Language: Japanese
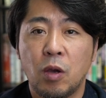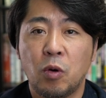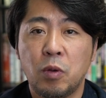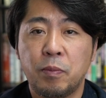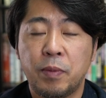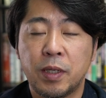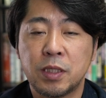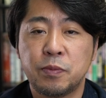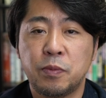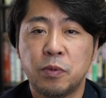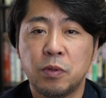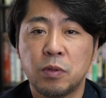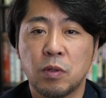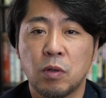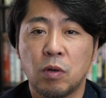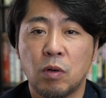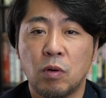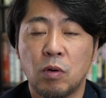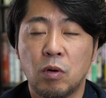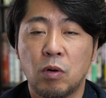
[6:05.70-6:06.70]
えー、オイパスポート
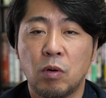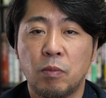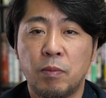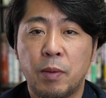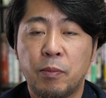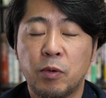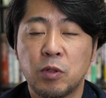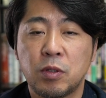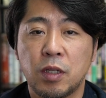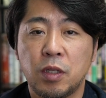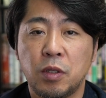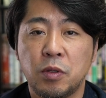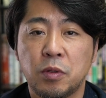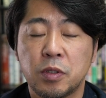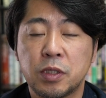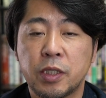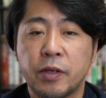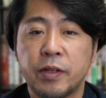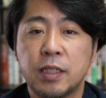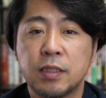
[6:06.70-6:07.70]
を、まあ、持った入
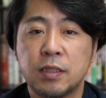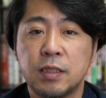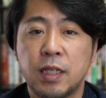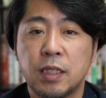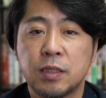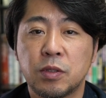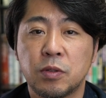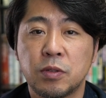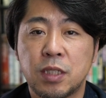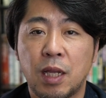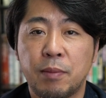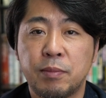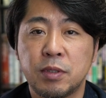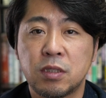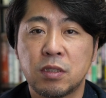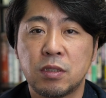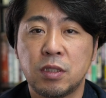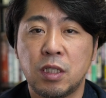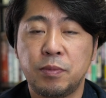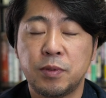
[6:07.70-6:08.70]
居者はですね、その
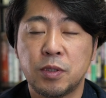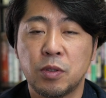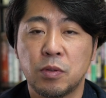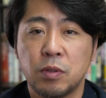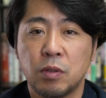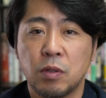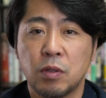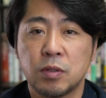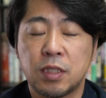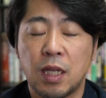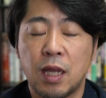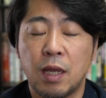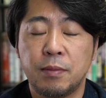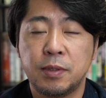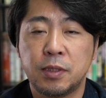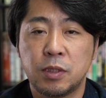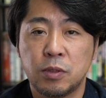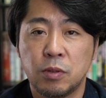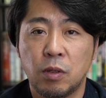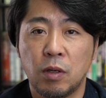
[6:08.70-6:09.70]
サブスクリプションの
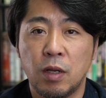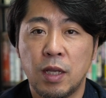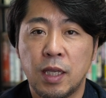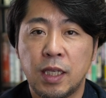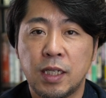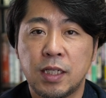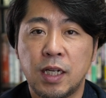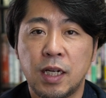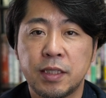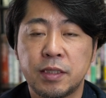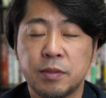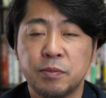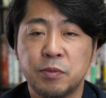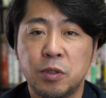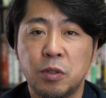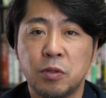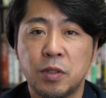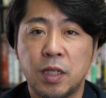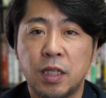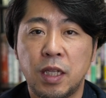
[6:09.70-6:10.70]
サービスを1ヶ月無
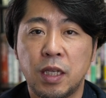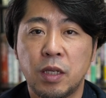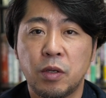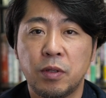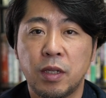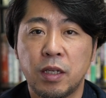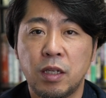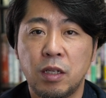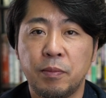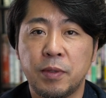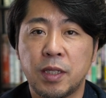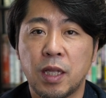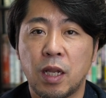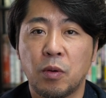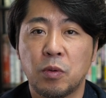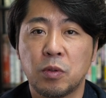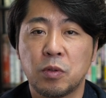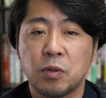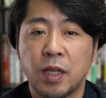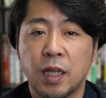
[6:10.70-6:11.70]
料で提供できるみたい
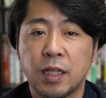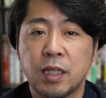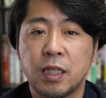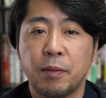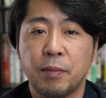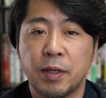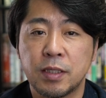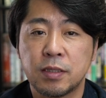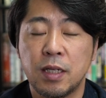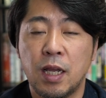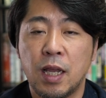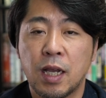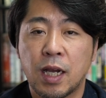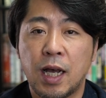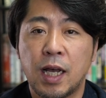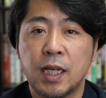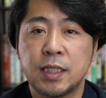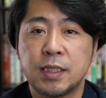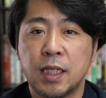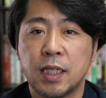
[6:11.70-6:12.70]
なことをやってます。
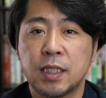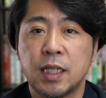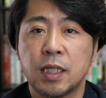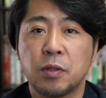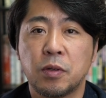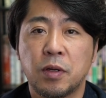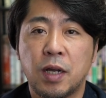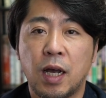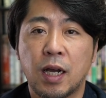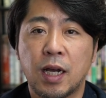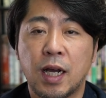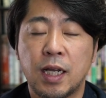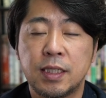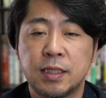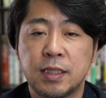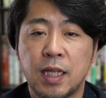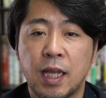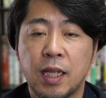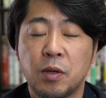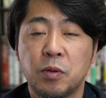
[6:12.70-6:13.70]
カーシェアだとか、家
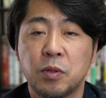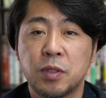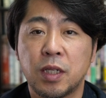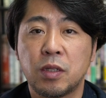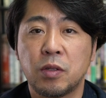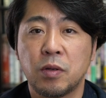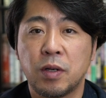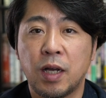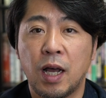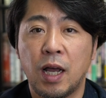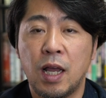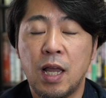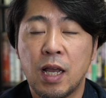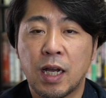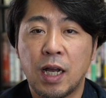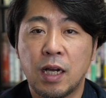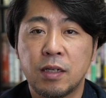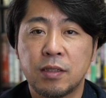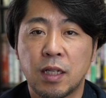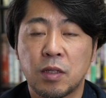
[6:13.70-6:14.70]
事代行だとか、
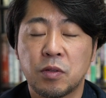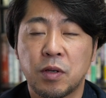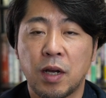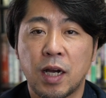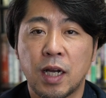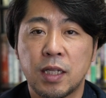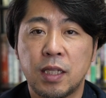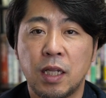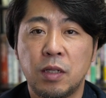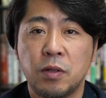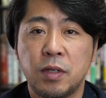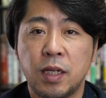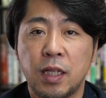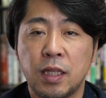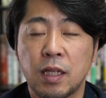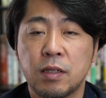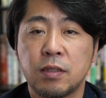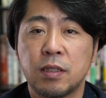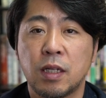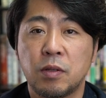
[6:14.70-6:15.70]
家具だとか、家電の
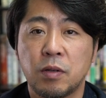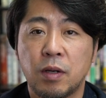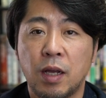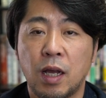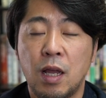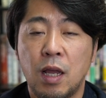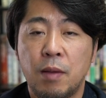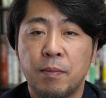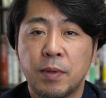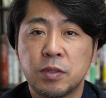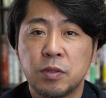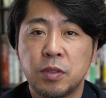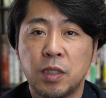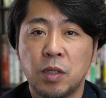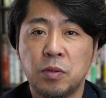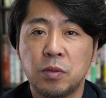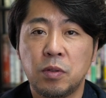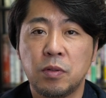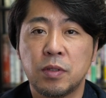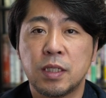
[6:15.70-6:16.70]
レンタルだとか、まあ、そういった
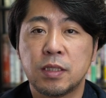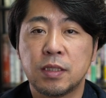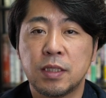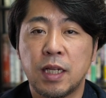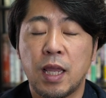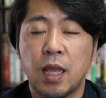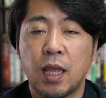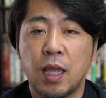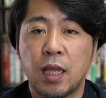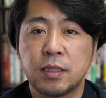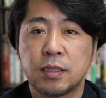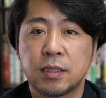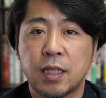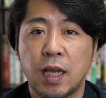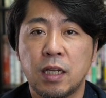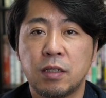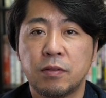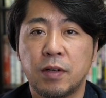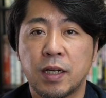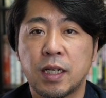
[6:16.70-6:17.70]
ことをですね、えー、
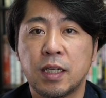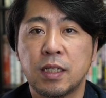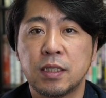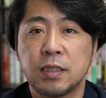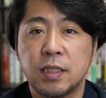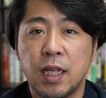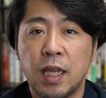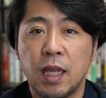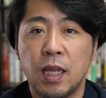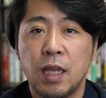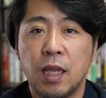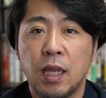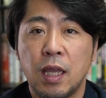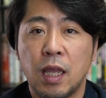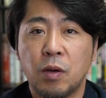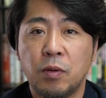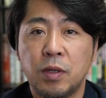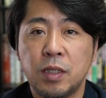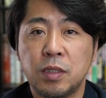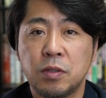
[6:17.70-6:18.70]
使えるわけですね。
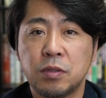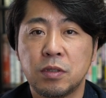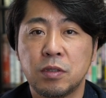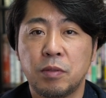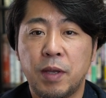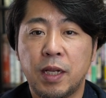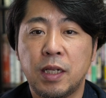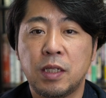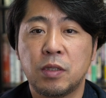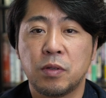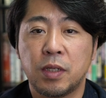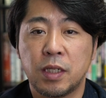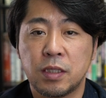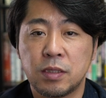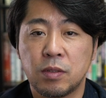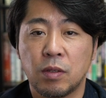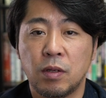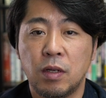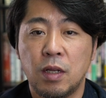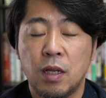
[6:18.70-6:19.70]
えー、これ一つのメリットで
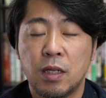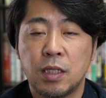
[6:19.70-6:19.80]
すと。